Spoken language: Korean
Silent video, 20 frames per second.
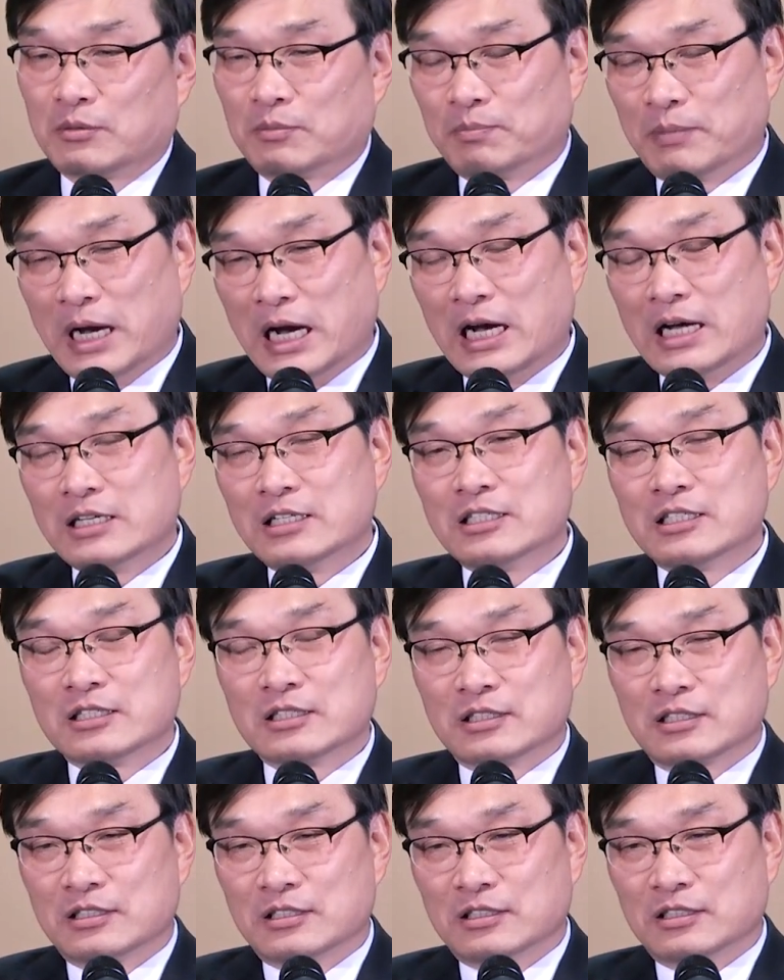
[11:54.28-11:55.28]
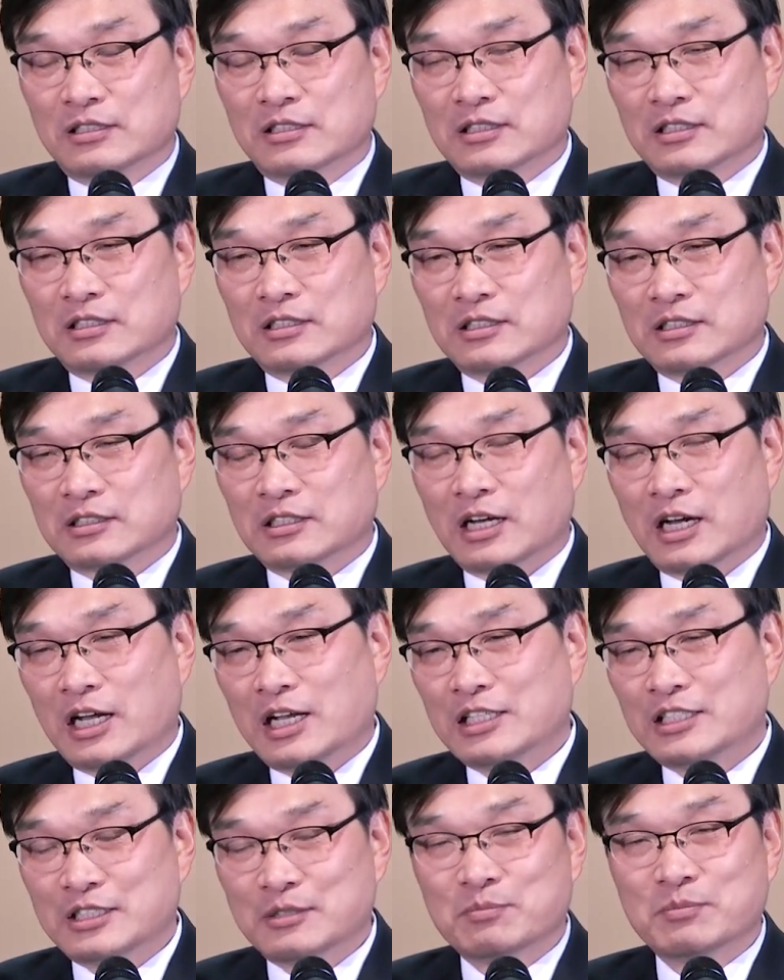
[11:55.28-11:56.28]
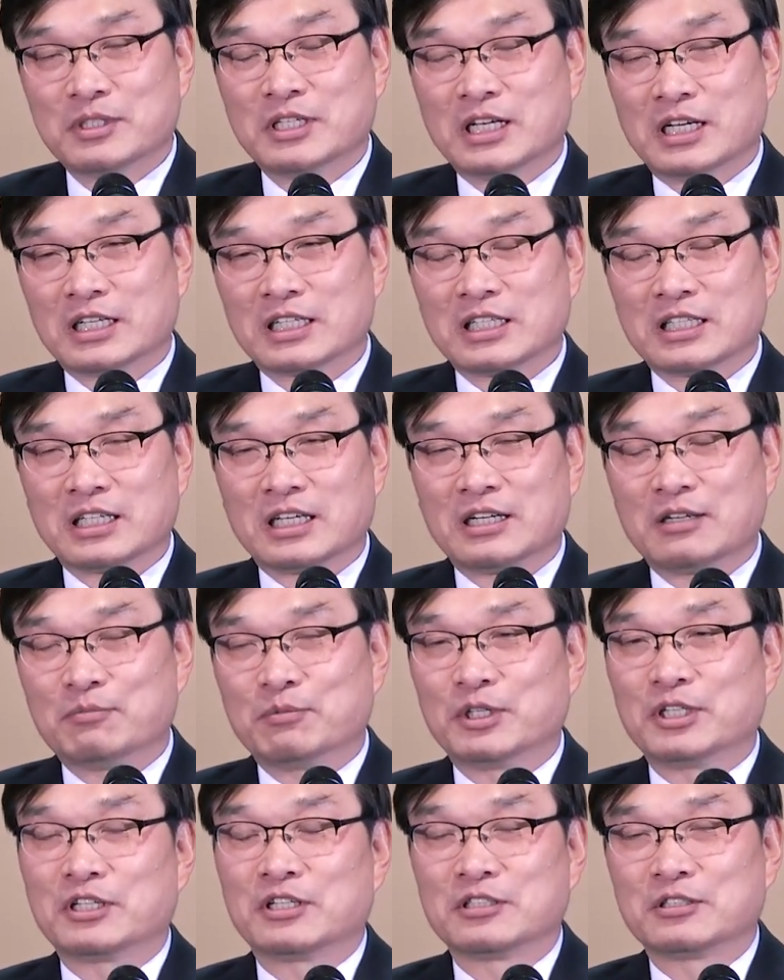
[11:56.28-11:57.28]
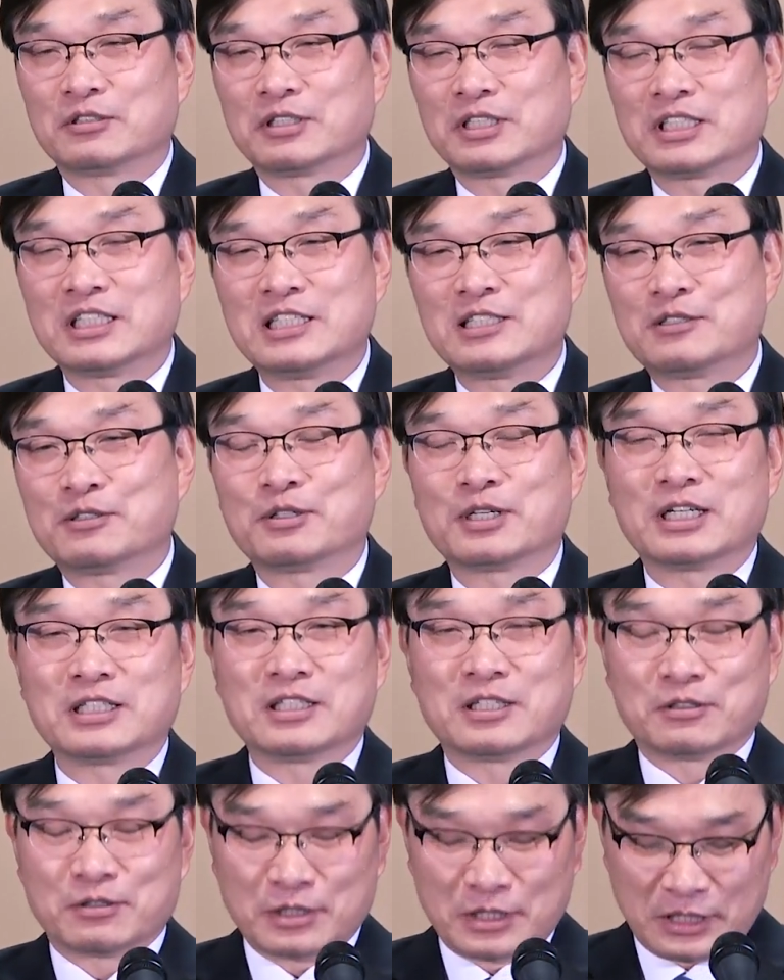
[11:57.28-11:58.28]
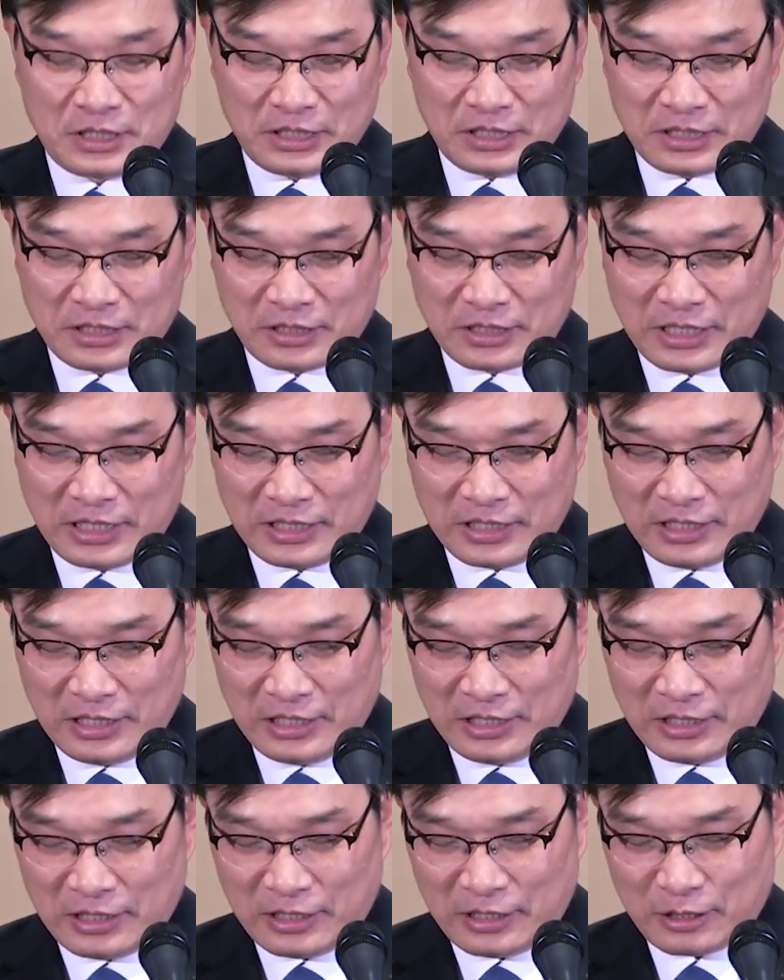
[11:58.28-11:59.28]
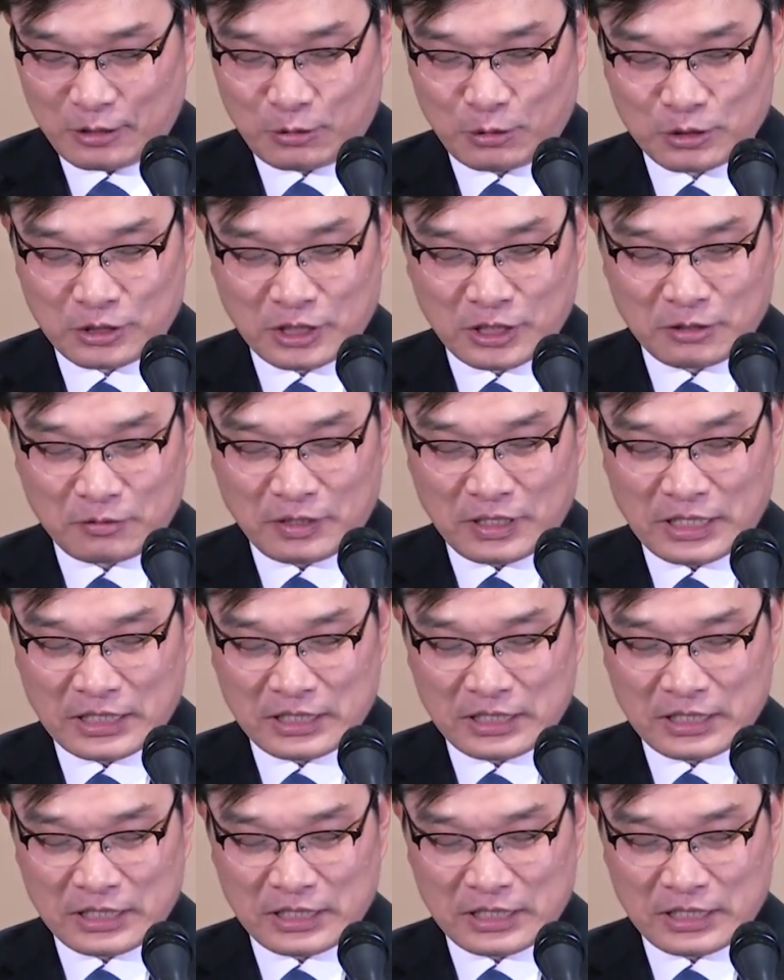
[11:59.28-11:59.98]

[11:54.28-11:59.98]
많은 그 사회 심리학이나 뭐 이런 쪽에 기초가 되고 있는 그런 어, 고전과